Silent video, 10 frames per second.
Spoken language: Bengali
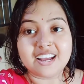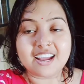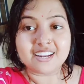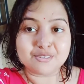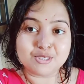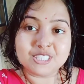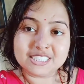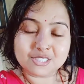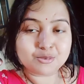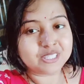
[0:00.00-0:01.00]
আর বলছি
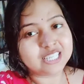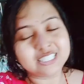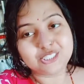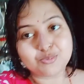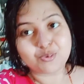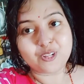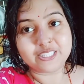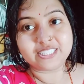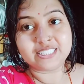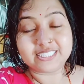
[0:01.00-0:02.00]
তোমাদেরকে কিছু বল
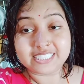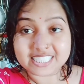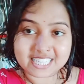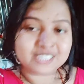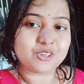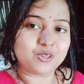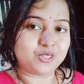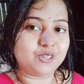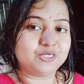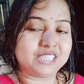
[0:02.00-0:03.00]
জিজ্ঞাস
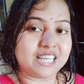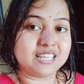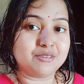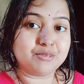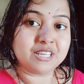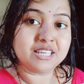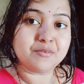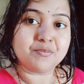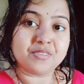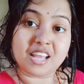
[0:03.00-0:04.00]
করতেও চাই আমি আর